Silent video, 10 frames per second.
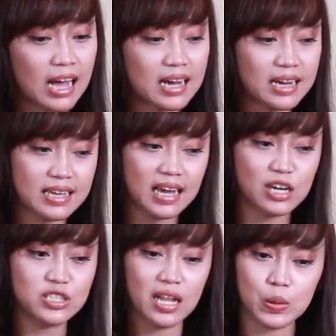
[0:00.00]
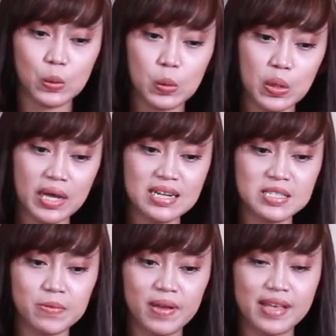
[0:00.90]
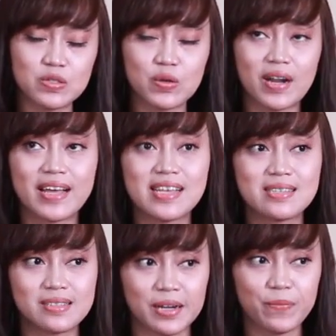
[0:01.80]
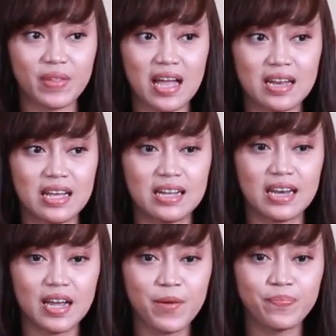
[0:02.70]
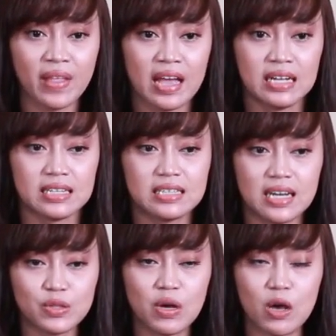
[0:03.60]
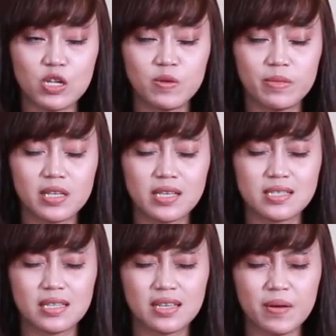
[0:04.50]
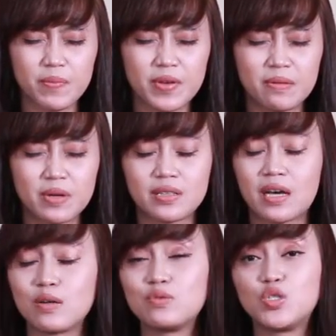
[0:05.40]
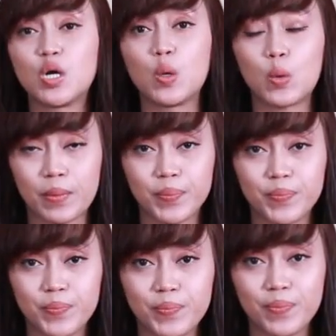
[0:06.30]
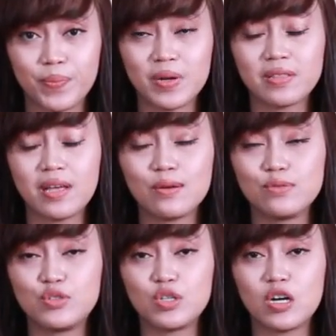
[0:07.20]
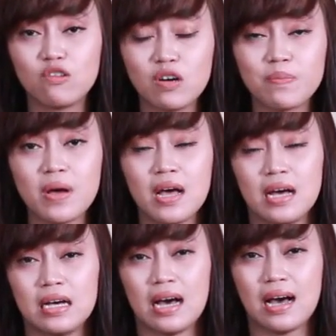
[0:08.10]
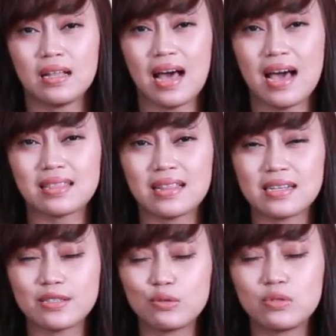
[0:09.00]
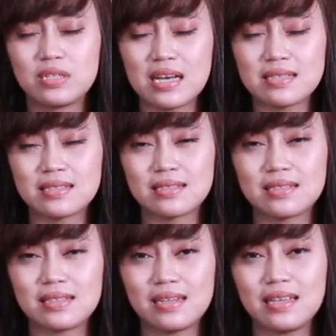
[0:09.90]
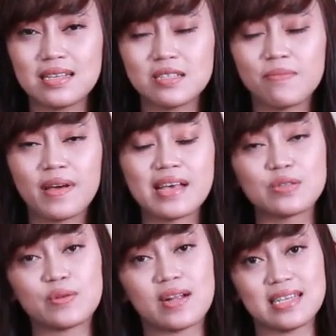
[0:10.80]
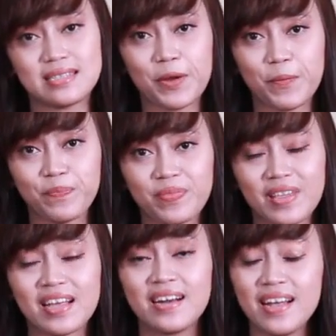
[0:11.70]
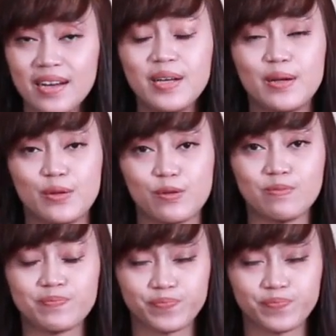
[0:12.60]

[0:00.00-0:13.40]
uh, yang harus dilakukan sebagai seorang istri adalah dia itu harus memiliki sikap yang bertanggung jawab bertanggung jawab atas tugas dia sebagai seorang istri. Karena ada loh